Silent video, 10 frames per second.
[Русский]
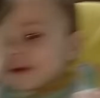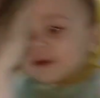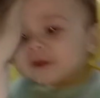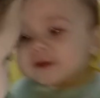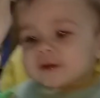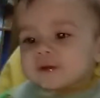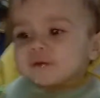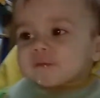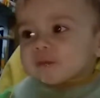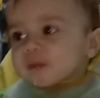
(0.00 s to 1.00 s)
Да? Я не
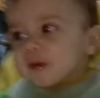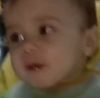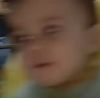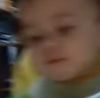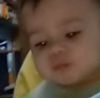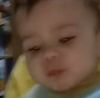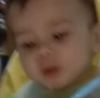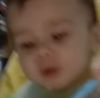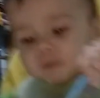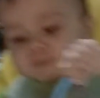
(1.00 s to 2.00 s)
достаю. Я
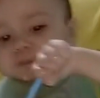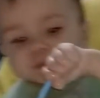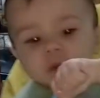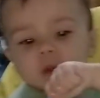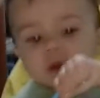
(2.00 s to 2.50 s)
не жадный, я